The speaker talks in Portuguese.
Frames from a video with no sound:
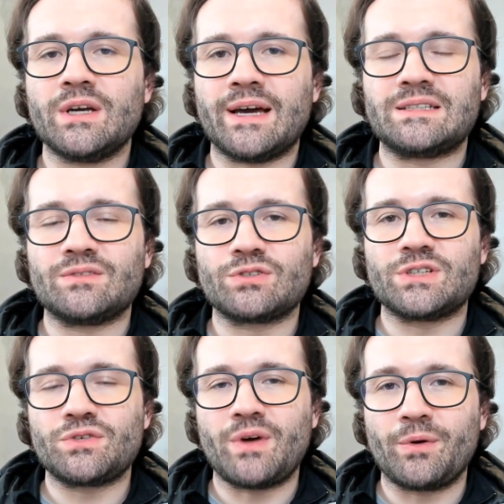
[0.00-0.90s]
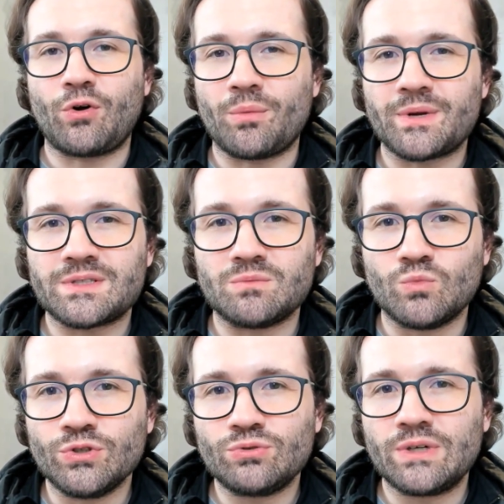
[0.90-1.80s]
é se você tiver um e-commerce
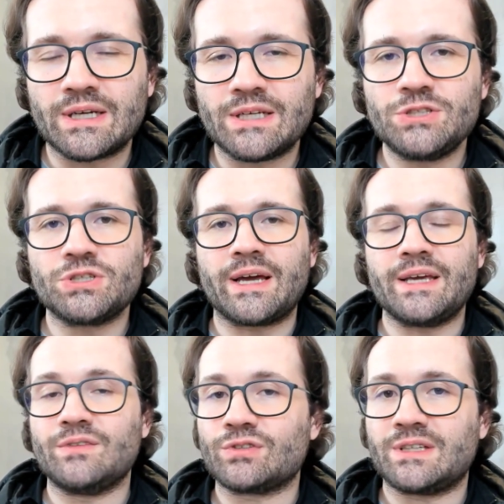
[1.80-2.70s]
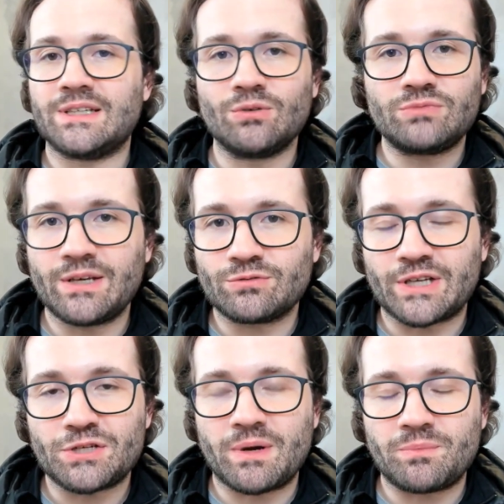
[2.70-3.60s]
muito grande, né? E você não tem um
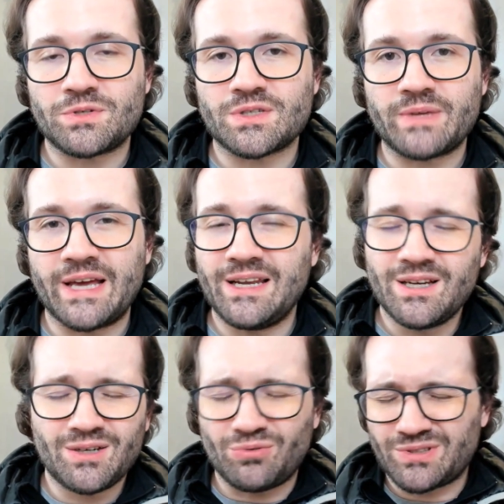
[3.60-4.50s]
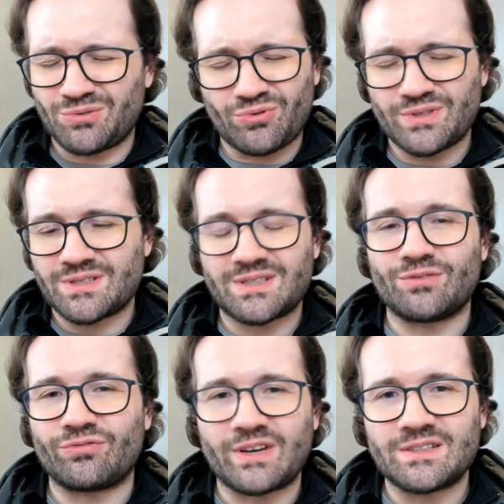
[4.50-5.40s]
sitemap XML, o que são coisas que
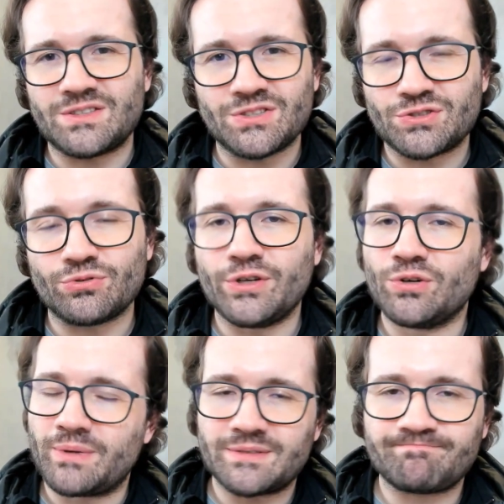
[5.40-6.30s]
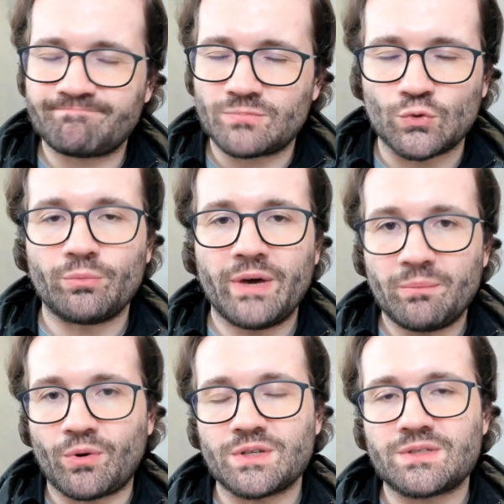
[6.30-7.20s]
não fazem sentido nenhum, mas tudo bem,
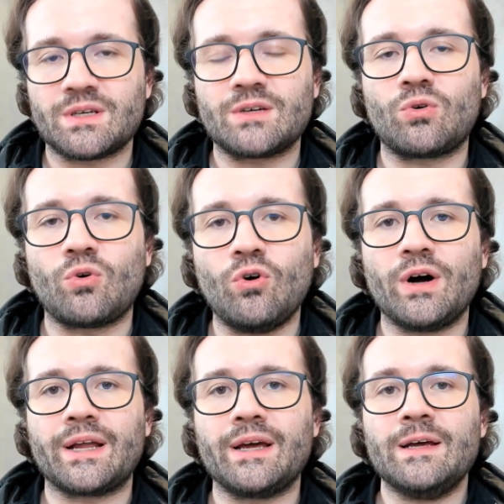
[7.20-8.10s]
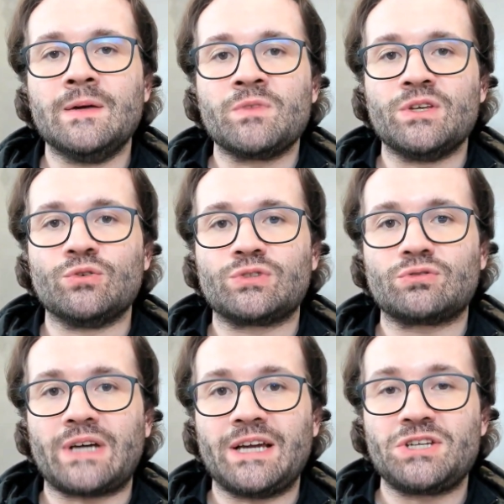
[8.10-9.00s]
pode ser que ocorra, né? E o seu
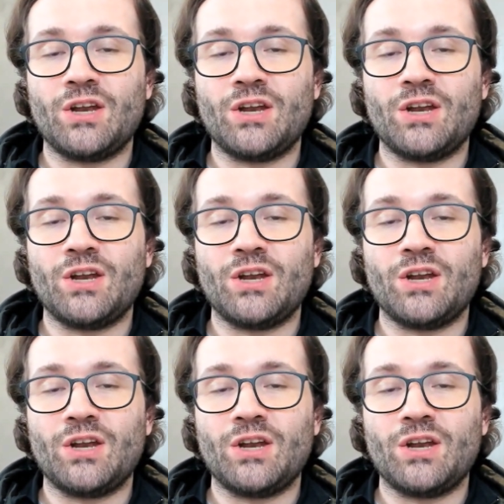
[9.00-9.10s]
site é